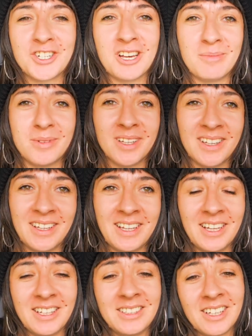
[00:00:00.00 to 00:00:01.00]
żaby.
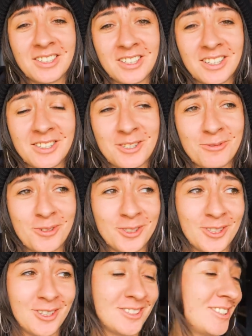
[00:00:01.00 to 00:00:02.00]
Naprawdę?
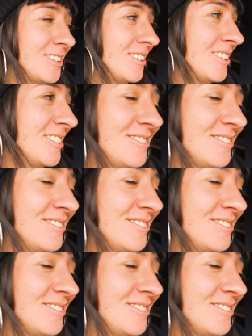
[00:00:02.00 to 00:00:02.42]
Słodko, no.